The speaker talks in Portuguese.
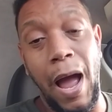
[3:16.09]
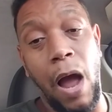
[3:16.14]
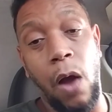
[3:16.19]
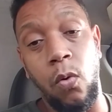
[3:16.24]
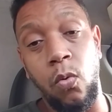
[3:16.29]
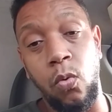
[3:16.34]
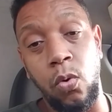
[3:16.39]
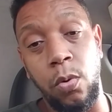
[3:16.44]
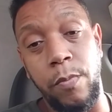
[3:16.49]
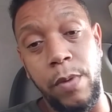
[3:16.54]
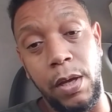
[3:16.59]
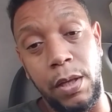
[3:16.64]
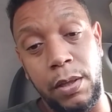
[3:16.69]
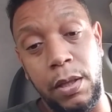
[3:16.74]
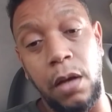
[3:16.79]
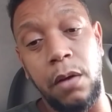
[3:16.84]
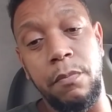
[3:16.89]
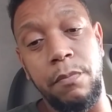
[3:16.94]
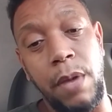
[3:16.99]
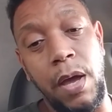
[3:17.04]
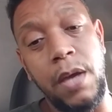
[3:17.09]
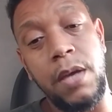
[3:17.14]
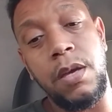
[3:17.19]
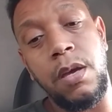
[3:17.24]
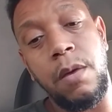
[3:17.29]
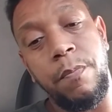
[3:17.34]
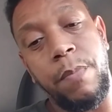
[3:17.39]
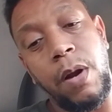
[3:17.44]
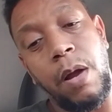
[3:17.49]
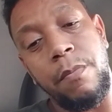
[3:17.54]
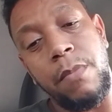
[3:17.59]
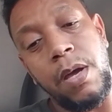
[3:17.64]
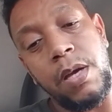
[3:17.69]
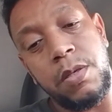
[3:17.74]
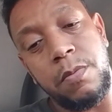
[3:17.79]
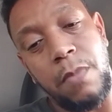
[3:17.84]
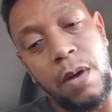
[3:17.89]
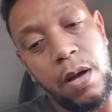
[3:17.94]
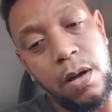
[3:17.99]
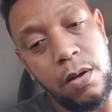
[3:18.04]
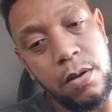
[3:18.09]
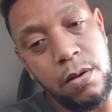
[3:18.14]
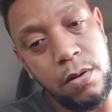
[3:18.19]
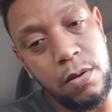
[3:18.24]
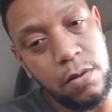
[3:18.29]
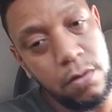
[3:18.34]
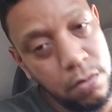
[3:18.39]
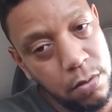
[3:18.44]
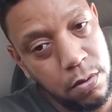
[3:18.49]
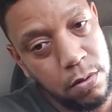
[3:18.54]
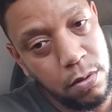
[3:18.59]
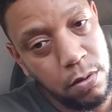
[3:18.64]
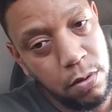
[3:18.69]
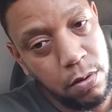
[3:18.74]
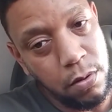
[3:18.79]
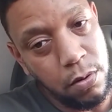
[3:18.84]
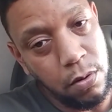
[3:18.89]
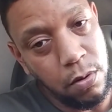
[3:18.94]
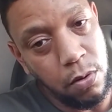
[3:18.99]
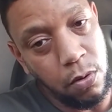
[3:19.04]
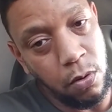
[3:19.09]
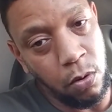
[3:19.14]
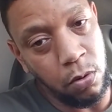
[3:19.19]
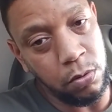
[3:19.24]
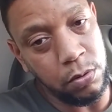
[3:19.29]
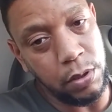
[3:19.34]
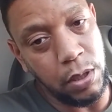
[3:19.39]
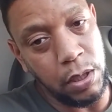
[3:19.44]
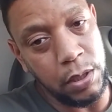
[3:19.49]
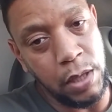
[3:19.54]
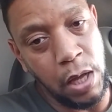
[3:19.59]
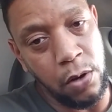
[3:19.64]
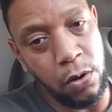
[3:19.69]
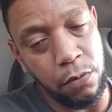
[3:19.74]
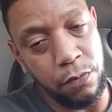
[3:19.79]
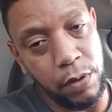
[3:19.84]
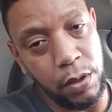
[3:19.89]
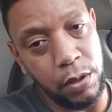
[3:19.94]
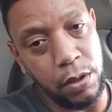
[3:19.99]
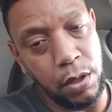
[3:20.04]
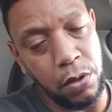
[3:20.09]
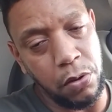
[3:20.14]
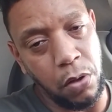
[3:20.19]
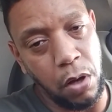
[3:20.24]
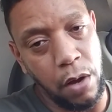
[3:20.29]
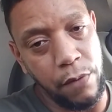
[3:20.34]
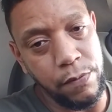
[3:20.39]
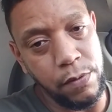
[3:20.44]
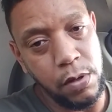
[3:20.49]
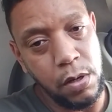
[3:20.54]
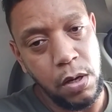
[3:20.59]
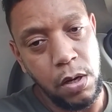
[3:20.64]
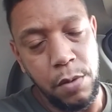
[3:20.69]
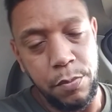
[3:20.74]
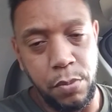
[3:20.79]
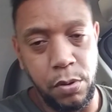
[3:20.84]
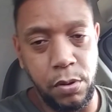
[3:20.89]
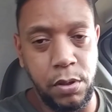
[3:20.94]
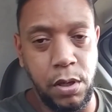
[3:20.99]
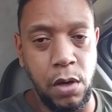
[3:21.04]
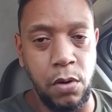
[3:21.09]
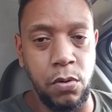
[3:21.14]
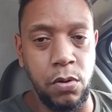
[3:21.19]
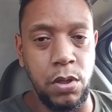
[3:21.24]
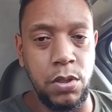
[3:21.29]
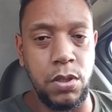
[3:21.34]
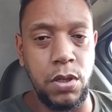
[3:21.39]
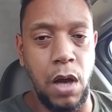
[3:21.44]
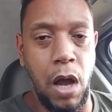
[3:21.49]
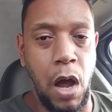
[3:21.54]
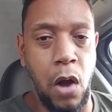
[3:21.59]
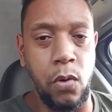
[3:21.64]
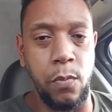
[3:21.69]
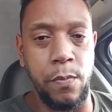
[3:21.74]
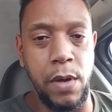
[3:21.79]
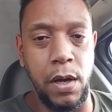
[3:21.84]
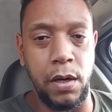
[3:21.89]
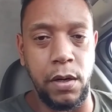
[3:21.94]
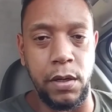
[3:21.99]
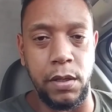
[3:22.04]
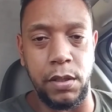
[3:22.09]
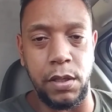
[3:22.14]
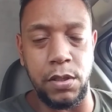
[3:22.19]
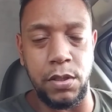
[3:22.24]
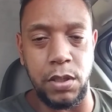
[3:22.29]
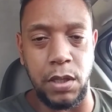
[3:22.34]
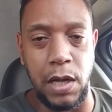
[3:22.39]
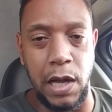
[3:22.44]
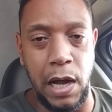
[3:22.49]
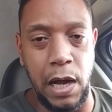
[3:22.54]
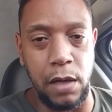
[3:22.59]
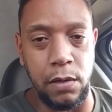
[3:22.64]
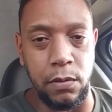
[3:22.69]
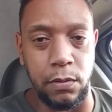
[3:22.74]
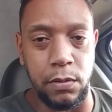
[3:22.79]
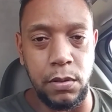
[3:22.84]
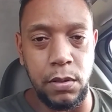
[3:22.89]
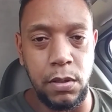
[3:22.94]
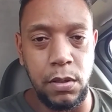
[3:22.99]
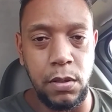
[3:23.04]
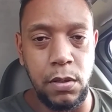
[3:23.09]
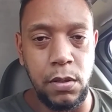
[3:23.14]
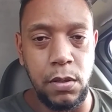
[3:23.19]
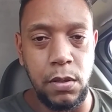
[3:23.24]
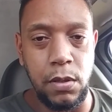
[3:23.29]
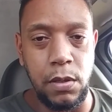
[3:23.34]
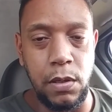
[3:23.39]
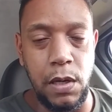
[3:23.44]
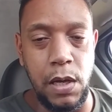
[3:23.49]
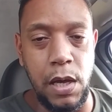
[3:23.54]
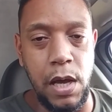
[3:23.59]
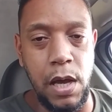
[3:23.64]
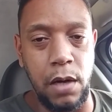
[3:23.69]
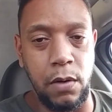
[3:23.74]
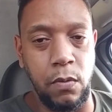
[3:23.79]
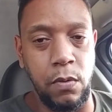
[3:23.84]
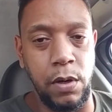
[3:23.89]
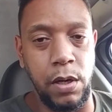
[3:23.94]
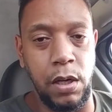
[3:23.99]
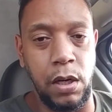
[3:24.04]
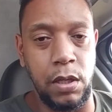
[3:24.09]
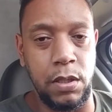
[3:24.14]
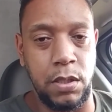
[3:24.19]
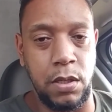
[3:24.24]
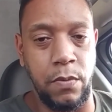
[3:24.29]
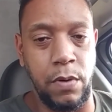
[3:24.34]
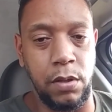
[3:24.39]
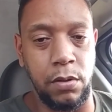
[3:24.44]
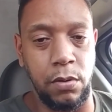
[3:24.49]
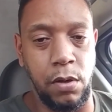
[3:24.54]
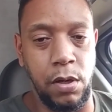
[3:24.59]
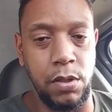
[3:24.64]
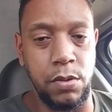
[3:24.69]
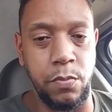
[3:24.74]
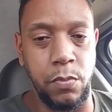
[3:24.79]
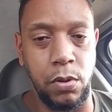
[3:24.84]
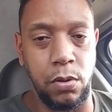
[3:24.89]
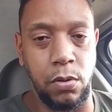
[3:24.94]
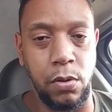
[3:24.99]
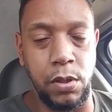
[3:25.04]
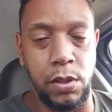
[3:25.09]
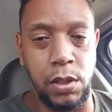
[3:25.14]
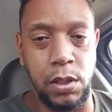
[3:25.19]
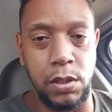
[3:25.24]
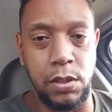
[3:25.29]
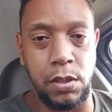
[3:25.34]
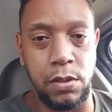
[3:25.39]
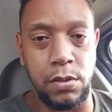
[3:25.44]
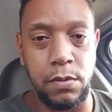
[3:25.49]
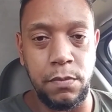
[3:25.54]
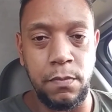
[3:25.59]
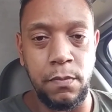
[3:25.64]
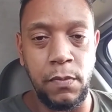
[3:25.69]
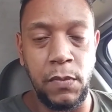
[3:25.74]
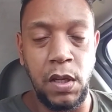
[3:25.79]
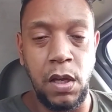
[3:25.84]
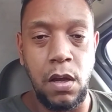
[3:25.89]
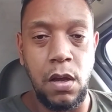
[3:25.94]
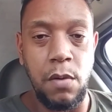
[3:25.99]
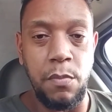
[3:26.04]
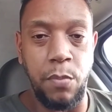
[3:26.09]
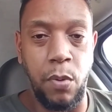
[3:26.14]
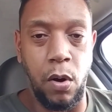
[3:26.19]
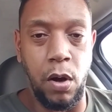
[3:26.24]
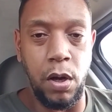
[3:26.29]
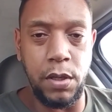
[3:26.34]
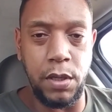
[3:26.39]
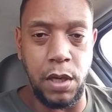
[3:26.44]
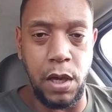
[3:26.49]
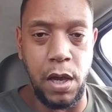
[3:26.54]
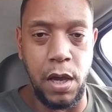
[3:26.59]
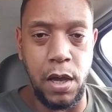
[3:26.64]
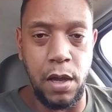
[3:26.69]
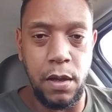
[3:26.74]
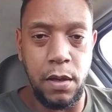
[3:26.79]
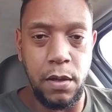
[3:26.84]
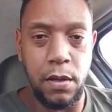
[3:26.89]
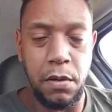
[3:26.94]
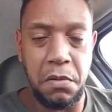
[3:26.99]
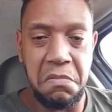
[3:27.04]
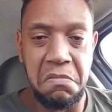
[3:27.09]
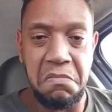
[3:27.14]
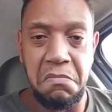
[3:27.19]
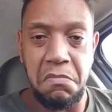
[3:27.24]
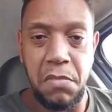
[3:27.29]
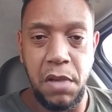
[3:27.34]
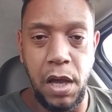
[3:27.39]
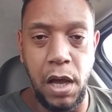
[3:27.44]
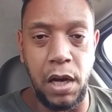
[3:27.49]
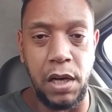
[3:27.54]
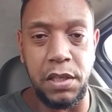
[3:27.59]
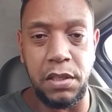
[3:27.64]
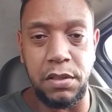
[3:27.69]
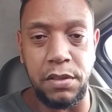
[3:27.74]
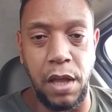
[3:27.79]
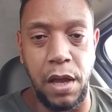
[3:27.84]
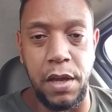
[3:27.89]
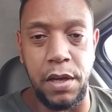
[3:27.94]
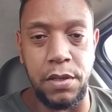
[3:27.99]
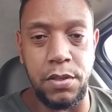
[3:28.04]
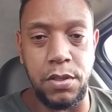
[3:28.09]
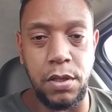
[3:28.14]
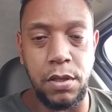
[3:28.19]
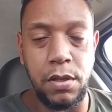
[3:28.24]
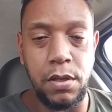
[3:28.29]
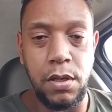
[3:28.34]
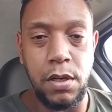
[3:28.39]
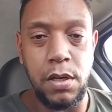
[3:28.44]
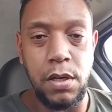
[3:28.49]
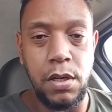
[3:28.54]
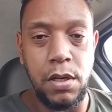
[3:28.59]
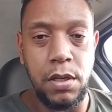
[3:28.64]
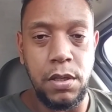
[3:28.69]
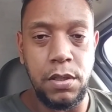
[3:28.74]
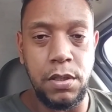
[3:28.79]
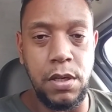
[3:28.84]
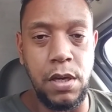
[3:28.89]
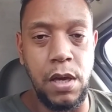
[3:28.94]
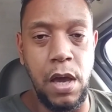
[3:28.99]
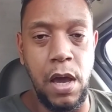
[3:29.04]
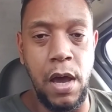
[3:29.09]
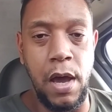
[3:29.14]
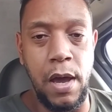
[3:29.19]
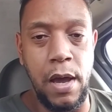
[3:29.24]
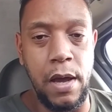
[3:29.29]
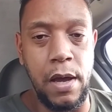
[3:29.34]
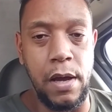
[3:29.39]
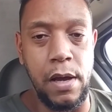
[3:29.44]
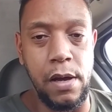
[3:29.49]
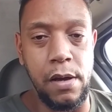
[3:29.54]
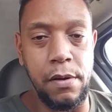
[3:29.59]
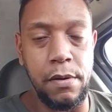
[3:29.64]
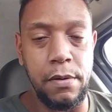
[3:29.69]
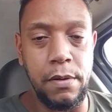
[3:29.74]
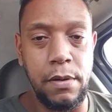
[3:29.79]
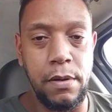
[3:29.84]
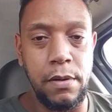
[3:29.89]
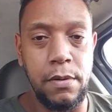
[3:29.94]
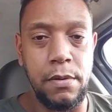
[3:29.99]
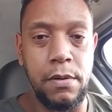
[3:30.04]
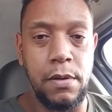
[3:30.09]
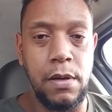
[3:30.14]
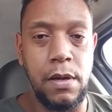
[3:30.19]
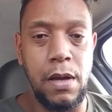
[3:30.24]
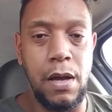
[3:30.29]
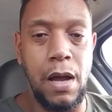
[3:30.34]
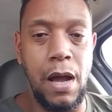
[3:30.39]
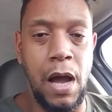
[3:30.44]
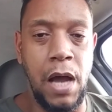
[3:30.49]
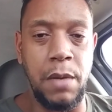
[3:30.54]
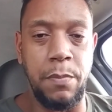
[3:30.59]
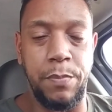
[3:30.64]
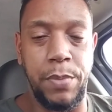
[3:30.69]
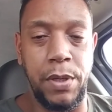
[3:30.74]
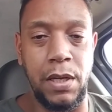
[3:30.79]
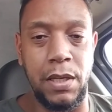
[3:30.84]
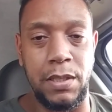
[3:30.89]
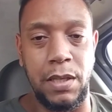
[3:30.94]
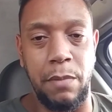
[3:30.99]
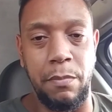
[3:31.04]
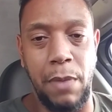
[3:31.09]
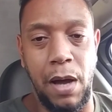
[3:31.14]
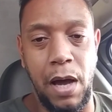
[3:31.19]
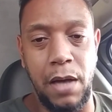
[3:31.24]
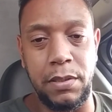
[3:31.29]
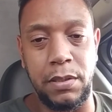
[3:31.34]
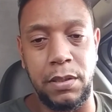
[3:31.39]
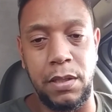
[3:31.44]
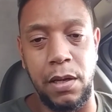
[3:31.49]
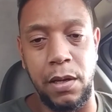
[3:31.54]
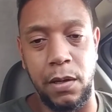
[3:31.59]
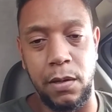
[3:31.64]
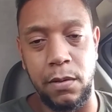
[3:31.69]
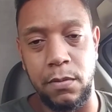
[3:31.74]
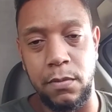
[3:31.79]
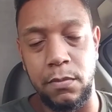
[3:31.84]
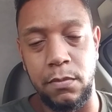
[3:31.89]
a Uber também ir para a mesma onda da 99. Porque hoje a Uber canta de galo é, com relação a nós motoristas, porque ela entende que é a empresa master,